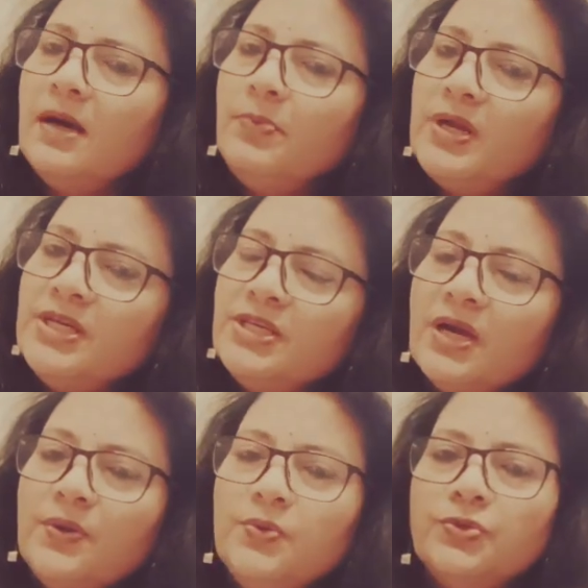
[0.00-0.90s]

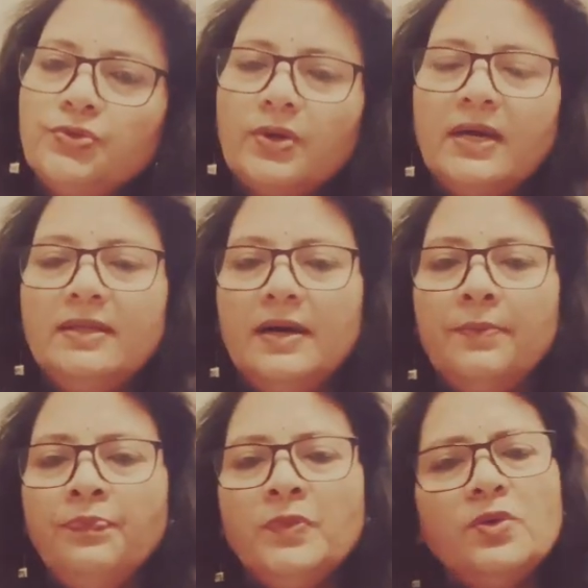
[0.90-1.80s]
परेशान हो चुका था
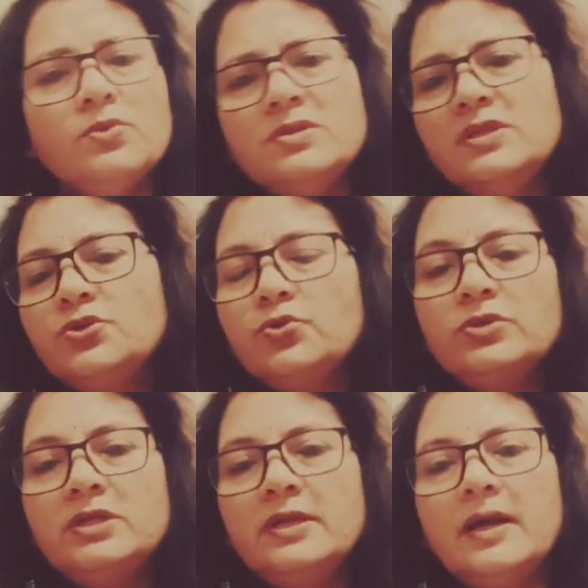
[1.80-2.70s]
कि उसने
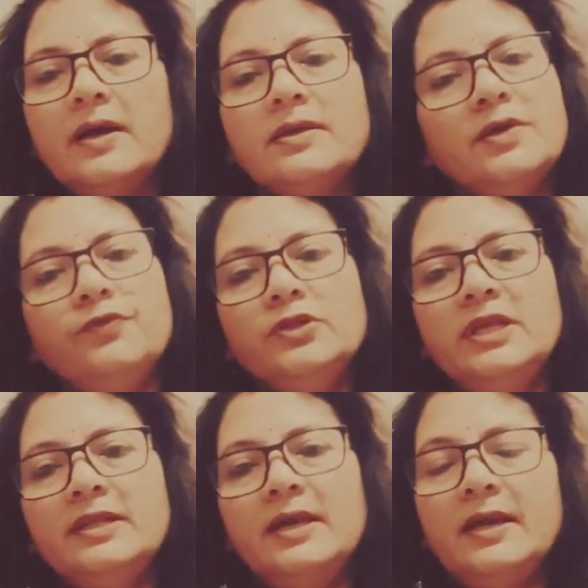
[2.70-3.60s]
सोच लिया कि वो दे
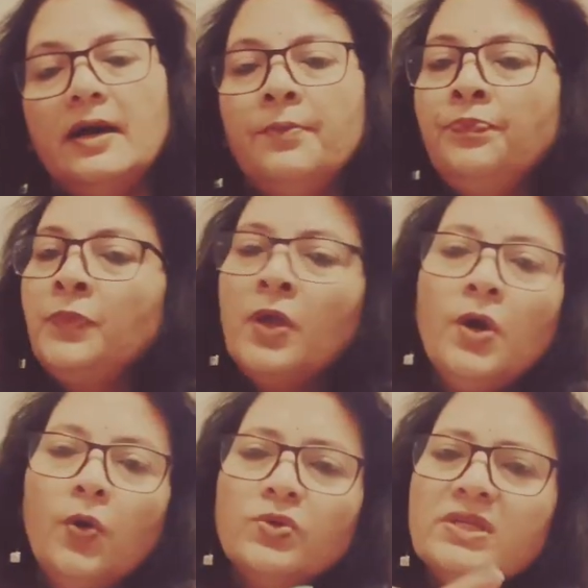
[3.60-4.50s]
देगा
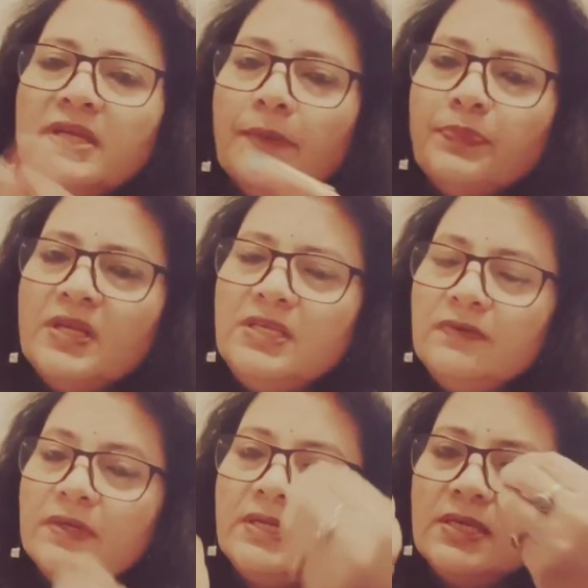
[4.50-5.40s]
उसने अपने
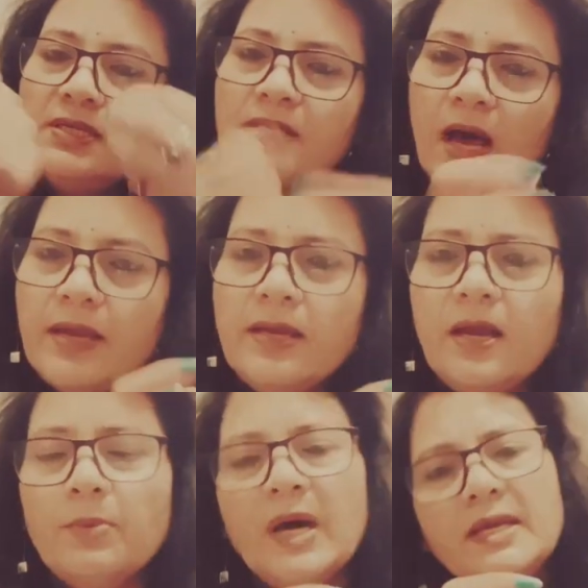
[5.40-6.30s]
जीवन की सारी
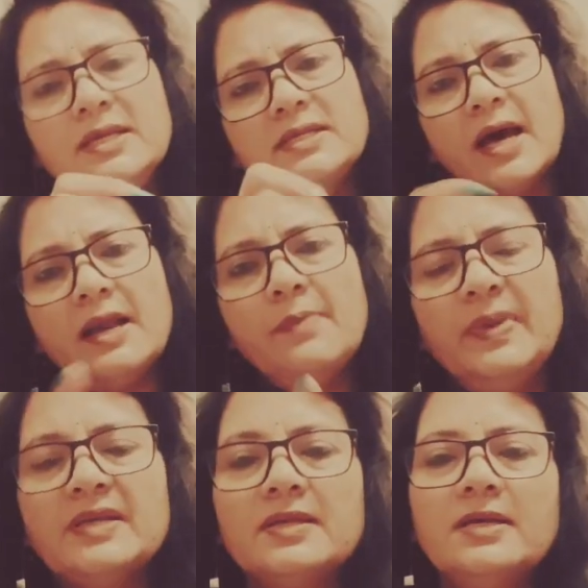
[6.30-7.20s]
कमाई सारा
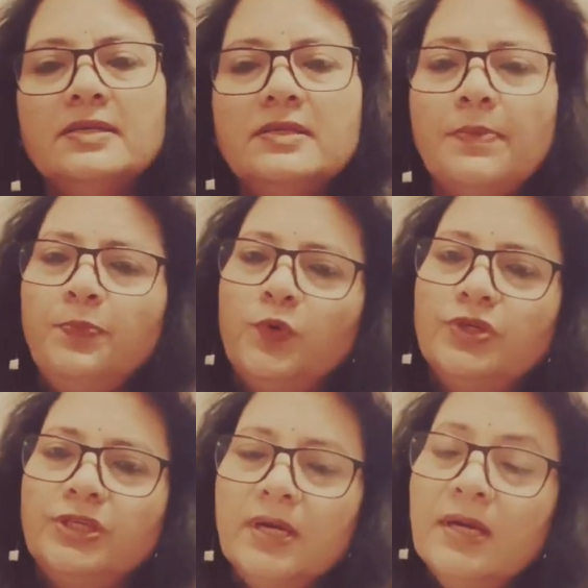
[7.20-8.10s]
पैसा सब
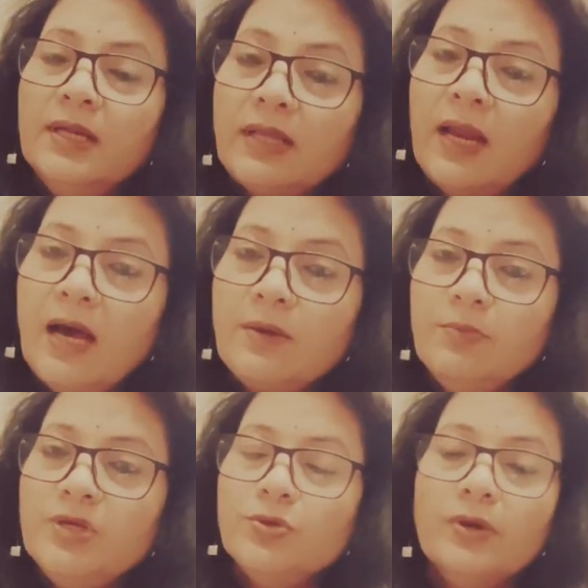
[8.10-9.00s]
कुछ तलाक
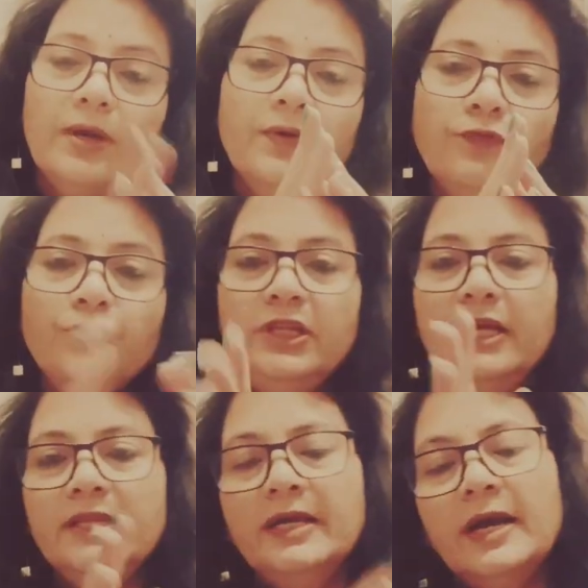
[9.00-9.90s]
में जो है वो दे
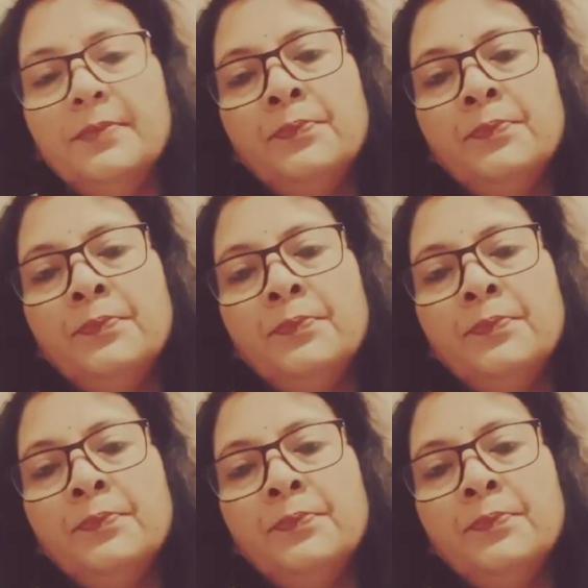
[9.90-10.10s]
दिया